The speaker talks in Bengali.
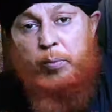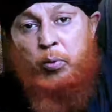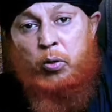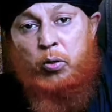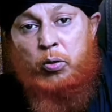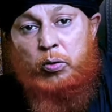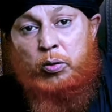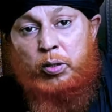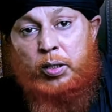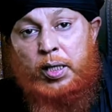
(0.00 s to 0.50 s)

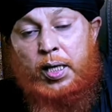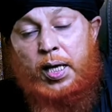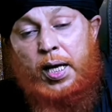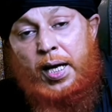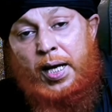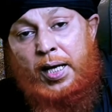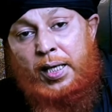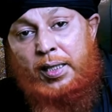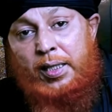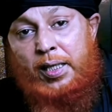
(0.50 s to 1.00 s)
এবং
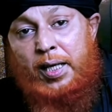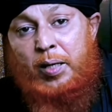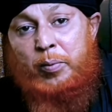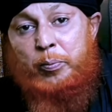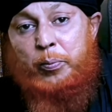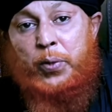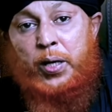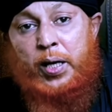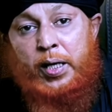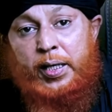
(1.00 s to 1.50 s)
আল্লাহ
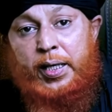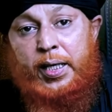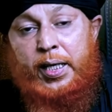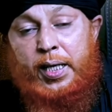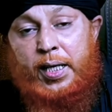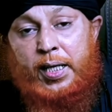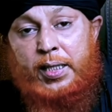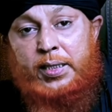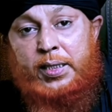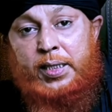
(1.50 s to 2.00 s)

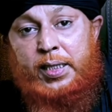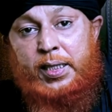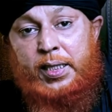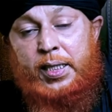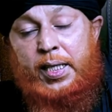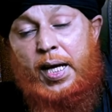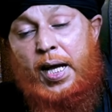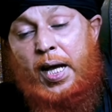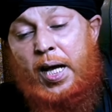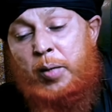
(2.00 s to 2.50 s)
পাকের কাছে
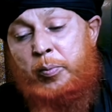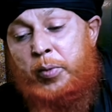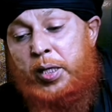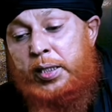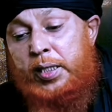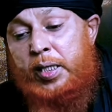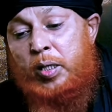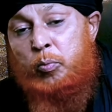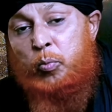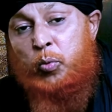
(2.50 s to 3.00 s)

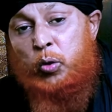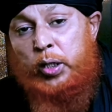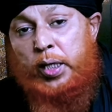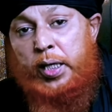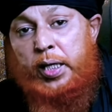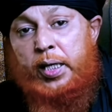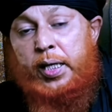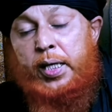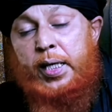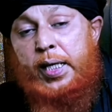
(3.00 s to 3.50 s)
আমাদের
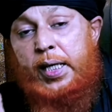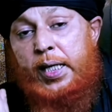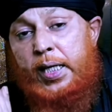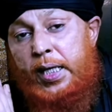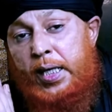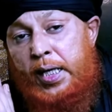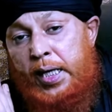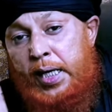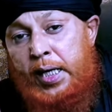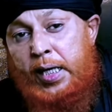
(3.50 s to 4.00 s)
মনের
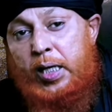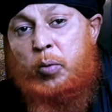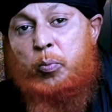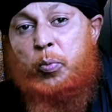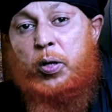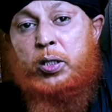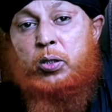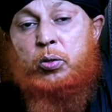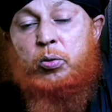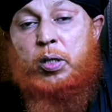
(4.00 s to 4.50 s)
নেক
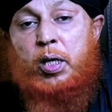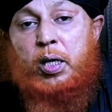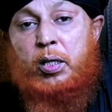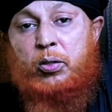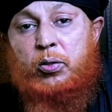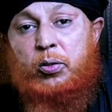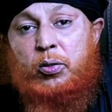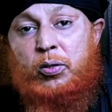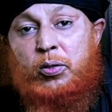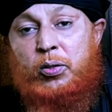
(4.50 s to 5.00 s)

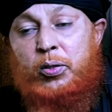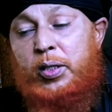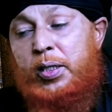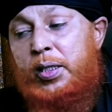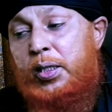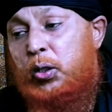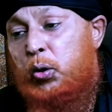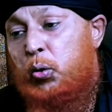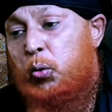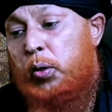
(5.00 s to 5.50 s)
বাসনার জন্য
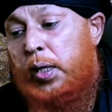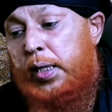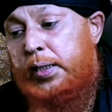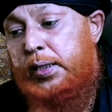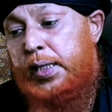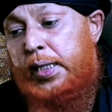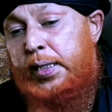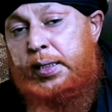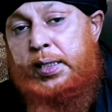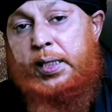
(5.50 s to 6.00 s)
দোয়া
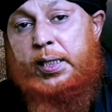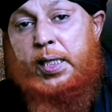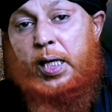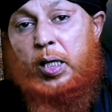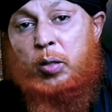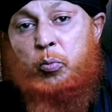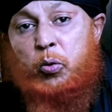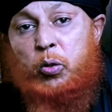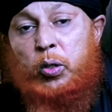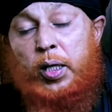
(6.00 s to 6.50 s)
চাইতে
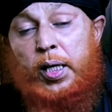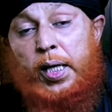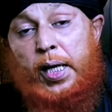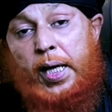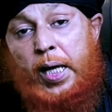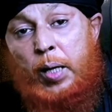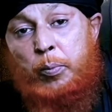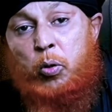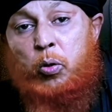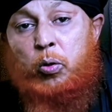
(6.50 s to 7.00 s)
থাকব
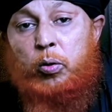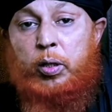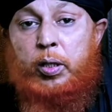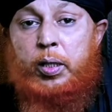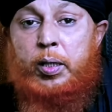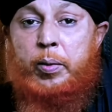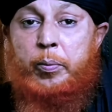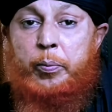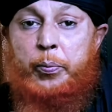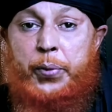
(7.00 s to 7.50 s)
এবং
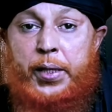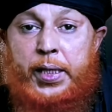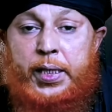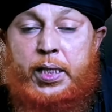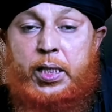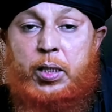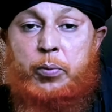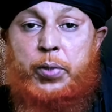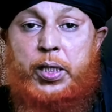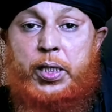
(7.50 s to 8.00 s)

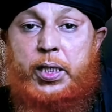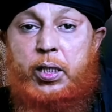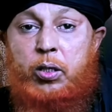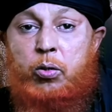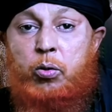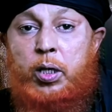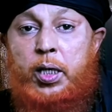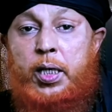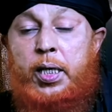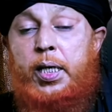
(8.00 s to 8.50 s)
বেশি বেশি
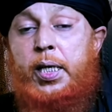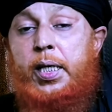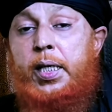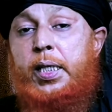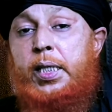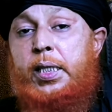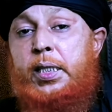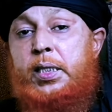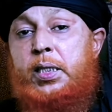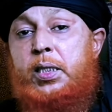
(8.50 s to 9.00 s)
করে
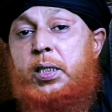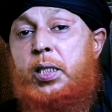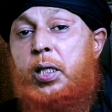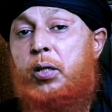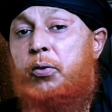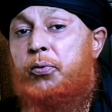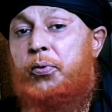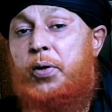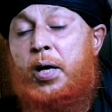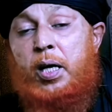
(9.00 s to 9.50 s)

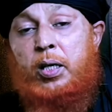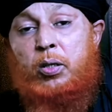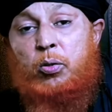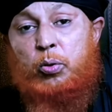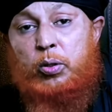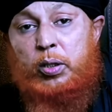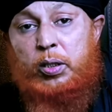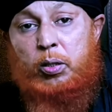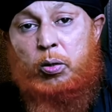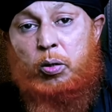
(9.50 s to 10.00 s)
ইস্তেফার
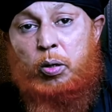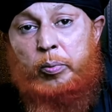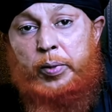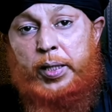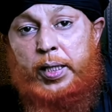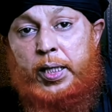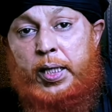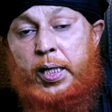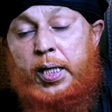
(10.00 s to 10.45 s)
করতে হবে